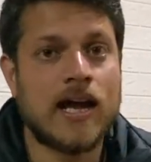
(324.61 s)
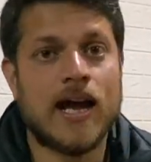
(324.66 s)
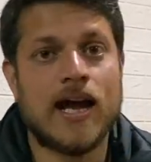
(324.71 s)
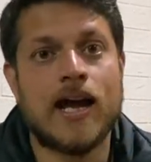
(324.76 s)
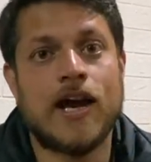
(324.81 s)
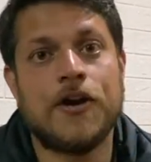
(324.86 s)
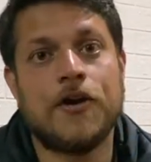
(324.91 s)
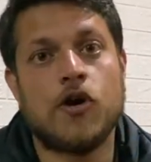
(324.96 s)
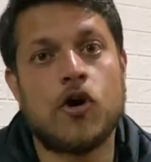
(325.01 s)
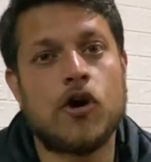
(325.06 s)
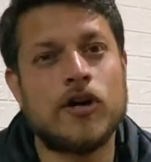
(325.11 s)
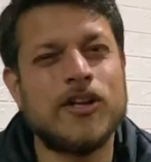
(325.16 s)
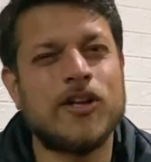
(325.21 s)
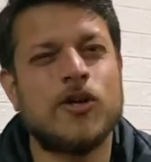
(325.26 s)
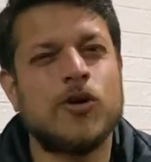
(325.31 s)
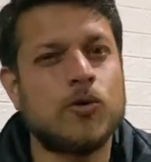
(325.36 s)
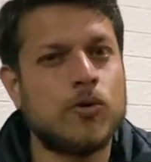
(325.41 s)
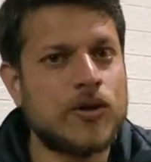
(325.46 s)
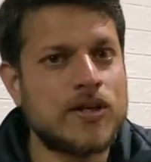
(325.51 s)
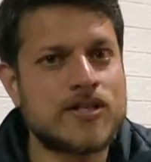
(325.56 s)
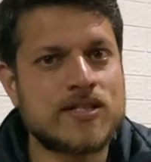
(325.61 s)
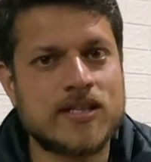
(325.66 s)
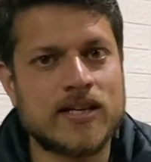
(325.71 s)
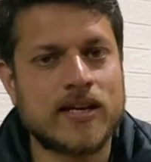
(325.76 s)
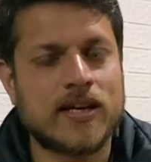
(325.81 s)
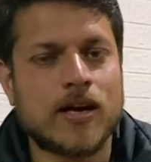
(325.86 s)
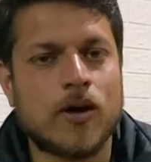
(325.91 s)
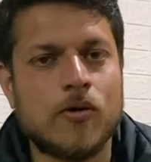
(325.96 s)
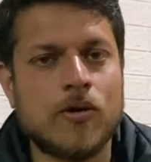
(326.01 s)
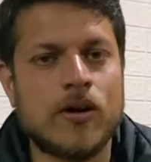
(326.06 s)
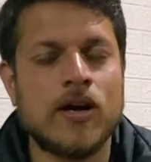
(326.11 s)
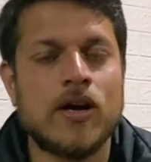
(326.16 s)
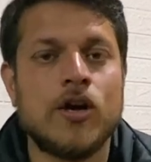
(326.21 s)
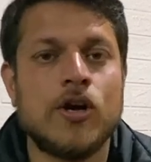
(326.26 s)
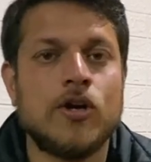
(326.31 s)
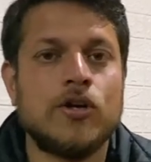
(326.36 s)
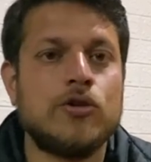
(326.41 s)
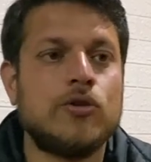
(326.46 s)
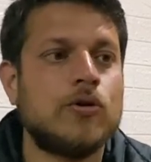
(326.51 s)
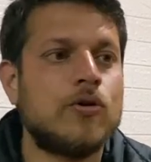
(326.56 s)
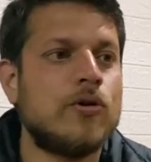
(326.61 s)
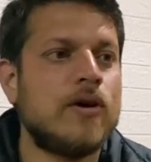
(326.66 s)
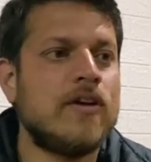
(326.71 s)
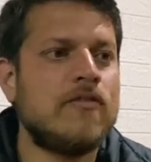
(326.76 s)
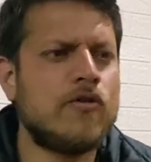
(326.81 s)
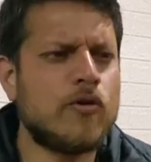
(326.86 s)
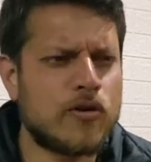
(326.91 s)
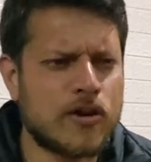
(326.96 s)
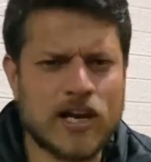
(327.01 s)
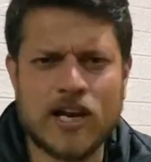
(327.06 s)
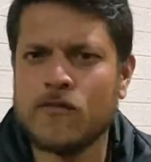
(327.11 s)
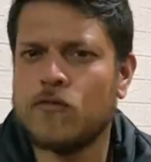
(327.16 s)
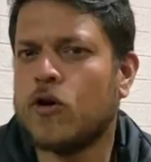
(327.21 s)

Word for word: एंड नॉट द टूरिस्टी क्राउड तो इफ यू रियली